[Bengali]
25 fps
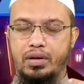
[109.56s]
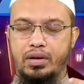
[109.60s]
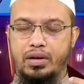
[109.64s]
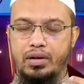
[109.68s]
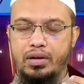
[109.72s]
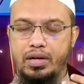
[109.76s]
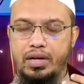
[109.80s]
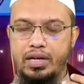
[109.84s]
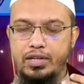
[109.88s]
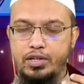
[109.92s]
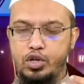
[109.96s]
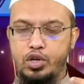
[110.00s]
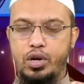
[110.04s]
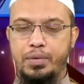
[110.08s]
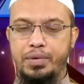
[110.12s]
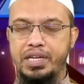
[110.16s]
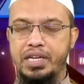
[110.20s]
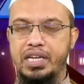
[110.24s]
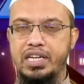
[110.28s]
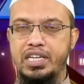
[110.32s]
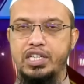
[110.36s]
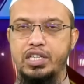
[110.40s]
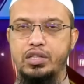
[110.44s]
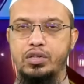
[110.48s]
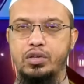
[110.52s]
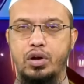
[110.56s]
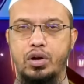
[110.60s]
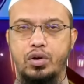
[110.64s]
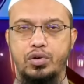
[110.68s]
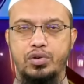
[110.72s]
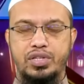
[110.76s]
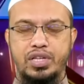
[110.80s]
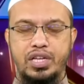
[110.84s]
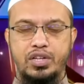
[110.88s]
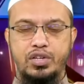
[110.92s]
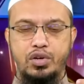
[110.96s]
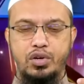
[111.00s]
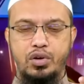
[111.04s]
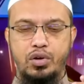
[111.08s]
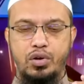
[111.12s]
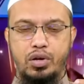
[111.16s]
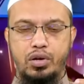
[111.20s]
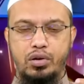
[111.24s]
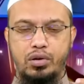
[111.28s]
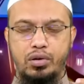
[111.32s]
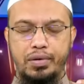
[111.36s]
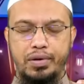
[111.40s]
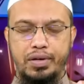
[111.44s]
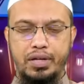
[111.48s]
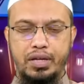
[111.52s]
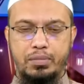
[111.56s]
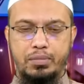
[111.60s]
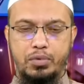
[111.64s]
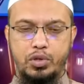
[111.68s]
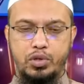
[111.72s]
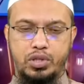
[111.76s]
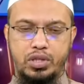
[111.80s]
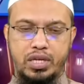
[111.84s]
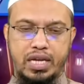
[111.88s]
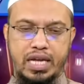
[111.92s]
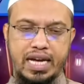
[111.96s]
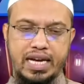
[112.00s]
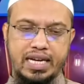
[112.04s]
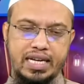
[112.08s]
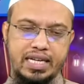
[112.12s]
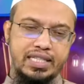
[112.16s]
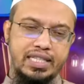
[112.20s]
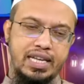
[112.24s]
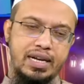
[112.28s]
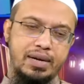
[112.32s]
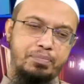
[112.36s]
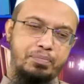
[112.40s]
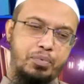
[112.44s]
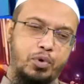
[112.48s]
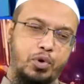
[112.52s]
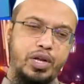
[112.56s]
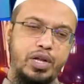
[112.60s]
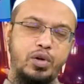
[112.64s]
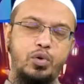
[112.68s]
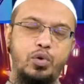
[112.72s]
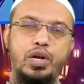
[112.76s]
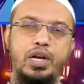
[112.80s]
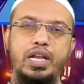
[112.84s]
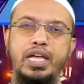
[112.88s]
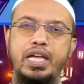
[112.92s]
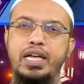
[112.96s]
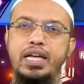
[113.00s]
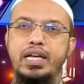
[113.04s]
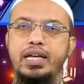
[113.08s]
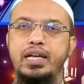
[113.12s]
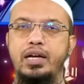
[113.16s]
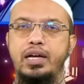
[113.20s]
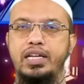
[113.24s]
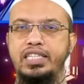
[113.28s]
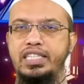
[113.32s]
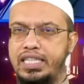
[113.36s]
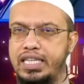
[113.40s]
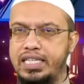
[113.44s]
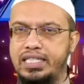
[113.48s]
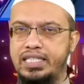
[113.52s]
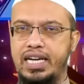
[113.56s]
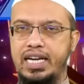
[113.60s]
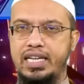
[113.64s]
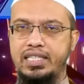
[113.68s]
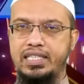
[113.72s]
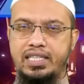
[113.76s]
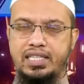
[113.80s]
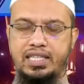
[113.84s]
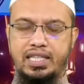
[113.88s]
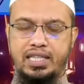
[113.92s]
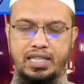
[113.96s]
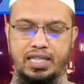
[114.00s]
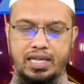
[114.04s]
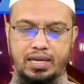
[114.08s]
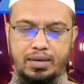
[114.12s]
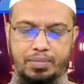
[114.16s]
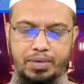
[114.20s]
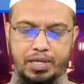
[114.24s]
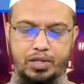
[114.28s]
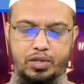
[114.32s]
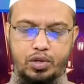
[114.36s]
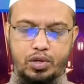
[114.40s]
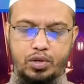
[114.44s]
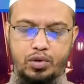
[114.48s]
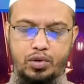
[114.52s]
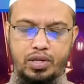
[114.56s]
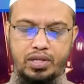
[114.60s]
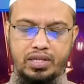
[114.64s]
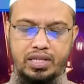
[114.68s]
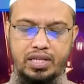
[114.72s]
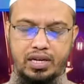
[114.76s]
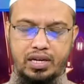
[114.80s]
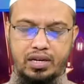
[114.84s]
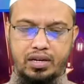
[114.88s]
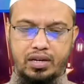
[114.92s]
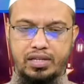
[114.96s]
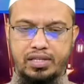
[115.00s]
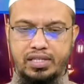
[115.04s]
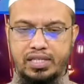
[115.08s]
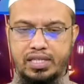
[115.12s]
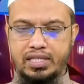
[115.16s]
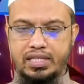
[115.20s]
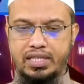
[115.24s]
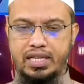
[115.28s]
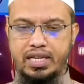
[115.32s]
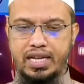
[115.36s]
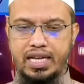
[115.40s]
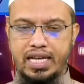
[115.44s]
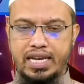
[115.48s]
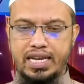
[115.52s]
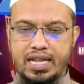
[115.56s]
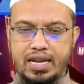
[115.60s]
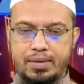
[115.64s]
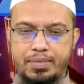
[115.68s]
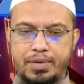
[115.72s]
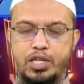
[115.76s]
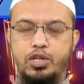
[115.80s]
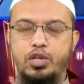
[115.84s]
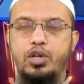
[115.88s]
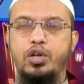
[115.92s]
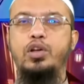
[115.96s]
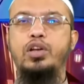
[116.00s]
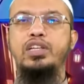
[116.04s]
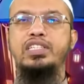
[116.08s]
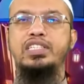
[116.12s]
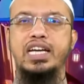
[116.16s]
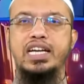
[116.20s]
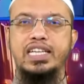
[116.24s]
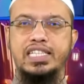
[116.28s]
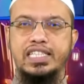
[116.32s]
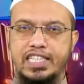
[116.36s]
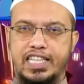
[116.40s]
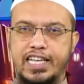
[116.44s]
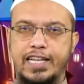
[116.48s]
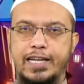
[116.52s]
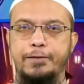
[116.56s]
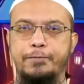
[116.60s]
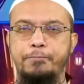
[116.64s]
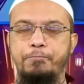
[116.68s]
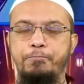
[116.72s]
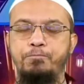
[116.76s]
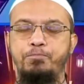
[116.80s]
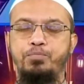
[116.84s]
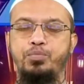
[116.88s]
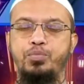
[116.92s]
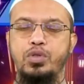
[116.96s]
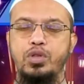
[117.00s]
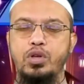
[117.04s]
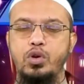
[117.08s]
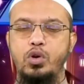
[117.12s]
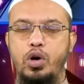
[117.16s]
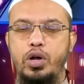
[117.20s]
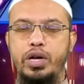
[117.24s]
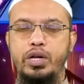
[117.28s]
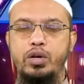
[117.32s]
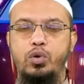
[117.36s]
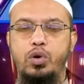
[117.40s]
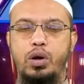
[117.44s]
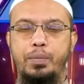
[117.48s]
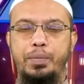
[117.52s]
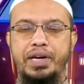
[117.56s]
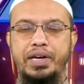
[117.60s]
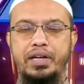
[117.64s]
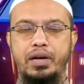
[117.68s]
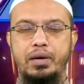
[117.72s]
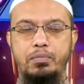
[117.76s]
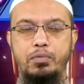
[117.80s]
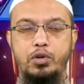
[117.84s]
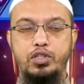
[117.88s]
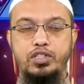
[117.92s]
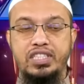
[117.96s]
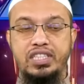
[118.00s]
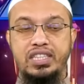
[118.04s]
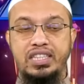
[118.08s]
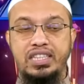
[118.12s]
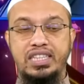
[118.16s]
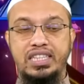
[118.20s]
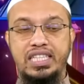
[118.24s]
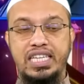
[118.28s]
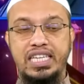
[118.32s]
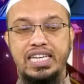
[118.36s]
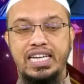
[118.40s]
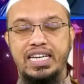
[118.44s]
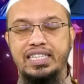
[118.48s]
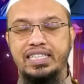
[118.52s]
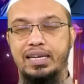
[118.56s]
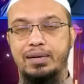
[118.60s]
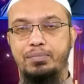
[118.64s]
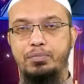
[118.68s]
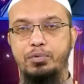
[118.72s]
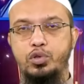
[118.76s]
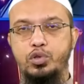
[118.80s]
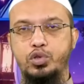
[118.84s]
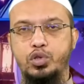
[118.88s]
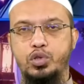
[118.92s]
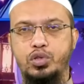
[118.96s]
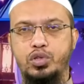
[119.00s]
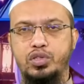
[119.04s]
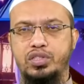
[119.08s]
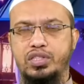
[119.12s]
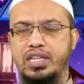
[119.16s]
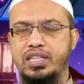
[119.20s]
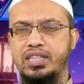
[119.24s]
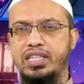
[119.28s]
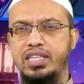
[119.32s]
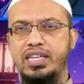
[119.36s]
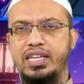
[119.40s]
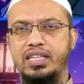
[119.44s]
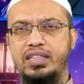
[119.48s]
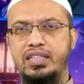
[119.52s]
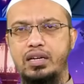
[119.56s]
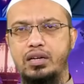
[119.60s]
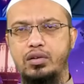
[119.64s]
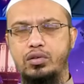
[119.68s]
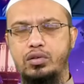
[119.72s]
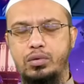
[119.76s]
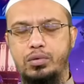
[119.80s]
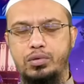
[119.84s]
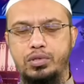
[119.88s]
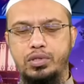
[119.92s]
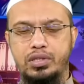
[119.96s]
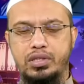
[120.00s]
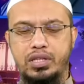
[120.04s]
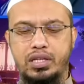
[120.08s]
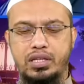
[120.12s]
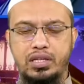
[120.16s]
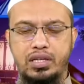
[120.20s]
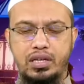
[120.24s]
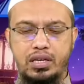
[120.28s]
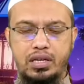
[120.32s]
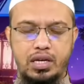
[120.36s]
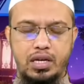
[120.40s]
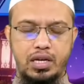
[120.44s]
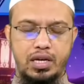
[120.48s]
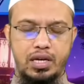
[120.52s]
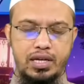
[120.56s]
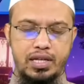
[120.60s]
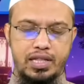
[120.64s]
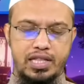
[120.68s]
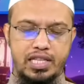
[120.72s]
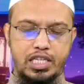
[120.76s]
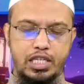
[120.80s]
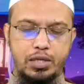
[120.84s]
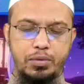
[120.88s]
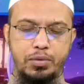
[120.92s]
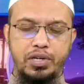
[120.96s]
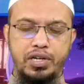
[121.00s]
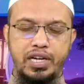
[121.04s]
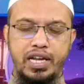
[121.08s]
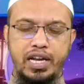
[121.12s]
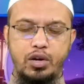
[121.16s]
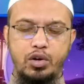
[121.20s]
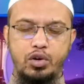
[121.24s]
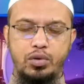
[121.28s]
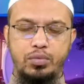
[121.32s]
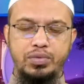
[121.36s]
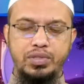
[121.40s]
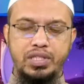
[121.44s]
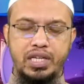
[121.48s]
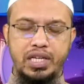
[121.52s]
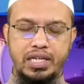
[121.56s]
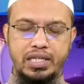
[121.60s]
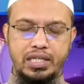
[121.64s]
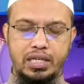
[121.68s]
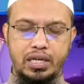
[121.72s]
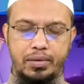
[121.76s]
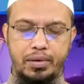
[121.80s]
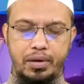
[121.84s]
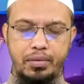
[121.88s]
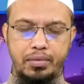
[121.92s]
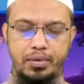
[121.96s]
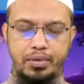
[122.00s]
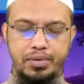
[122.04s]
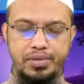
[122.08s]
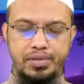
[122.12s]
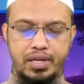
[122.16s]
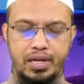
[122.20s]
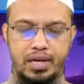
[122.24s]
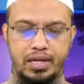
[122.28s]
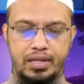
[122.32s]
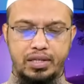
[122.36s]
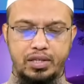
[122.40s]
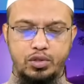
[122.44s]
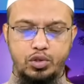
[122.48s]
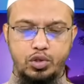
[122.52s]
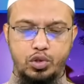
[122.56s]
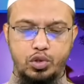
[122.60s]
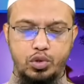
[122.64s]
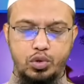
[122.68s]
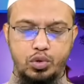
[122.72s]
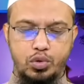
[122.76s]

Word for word: এই জন্য আমাদেরকে নিষেধ করা হয়েছে এই জন্য অনেক রমাইকরাম বলেছেন এক কাতারের পরে হলে সেটা জায়েজ আছে তার ভেতরে হলে তার সে তার এরিয়ার ভেতরে হলে জায়েজ নাই অনেক ওরা একরাম বলেছেন তিন কাতার পর্যন্ত যারা তিন কাতারের কথা বলেছেন তাদের দৃষ্টিভঙ্গিটা এরকম যে স্বাভাবিকভাবে সালাতে যতটুকু